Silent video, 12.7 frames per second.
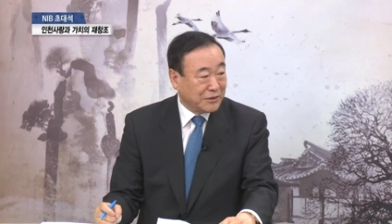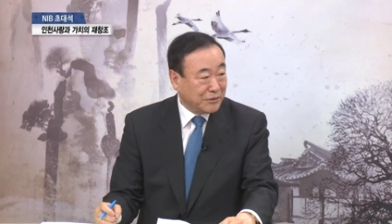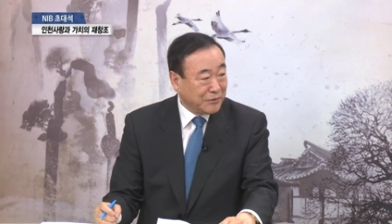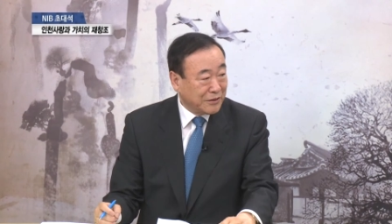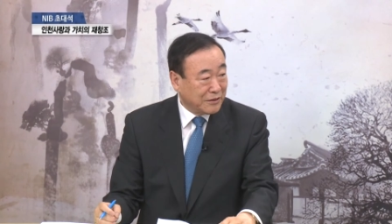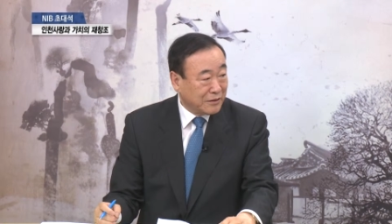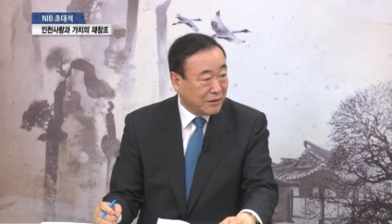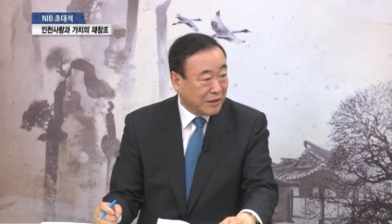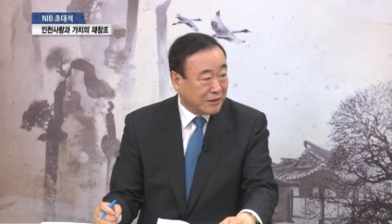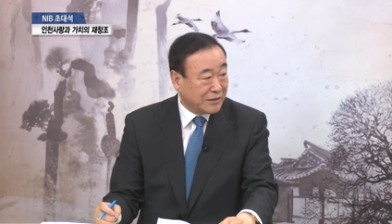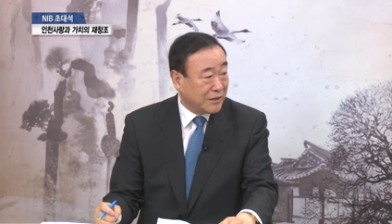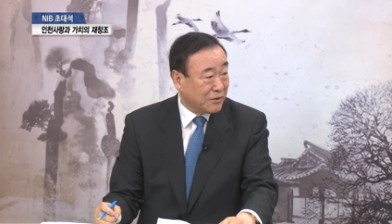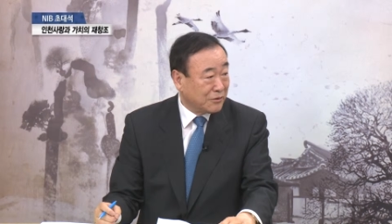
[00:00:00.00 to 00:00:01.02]
열심히 일을
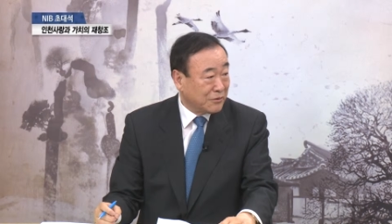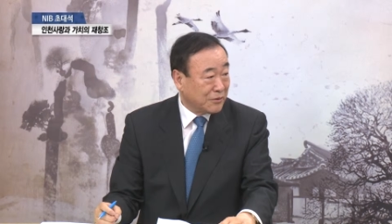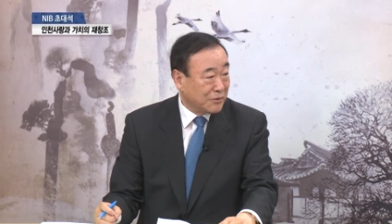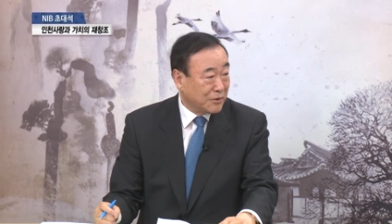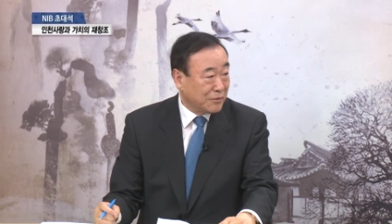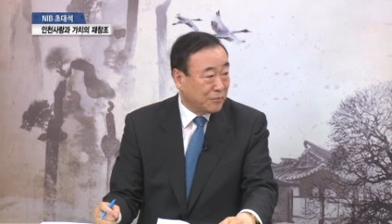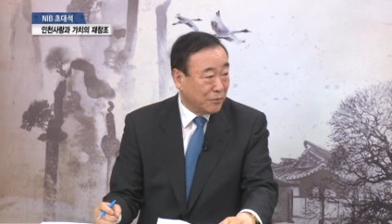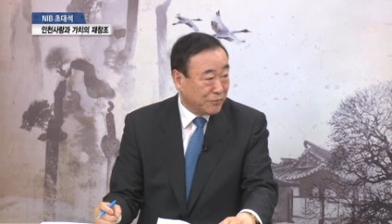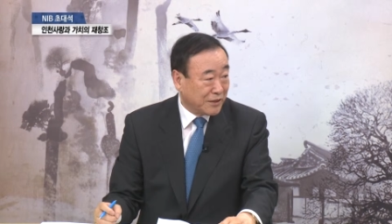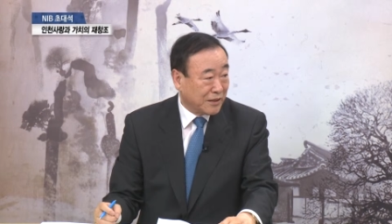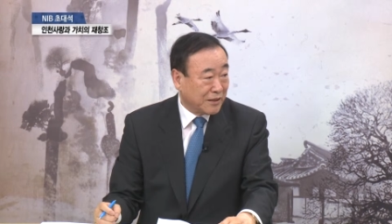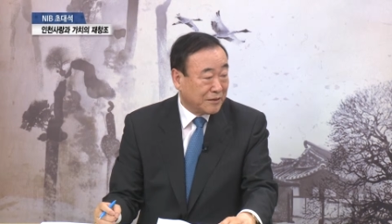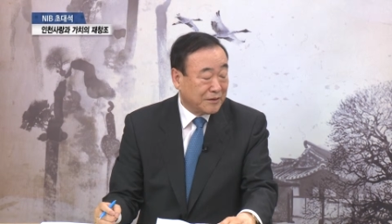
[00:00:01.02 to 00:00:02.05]
하셨다고
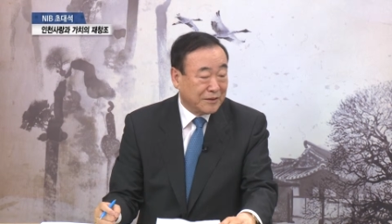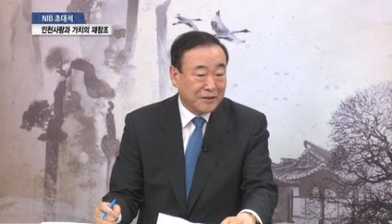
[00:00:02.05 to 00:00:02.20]
봅니다.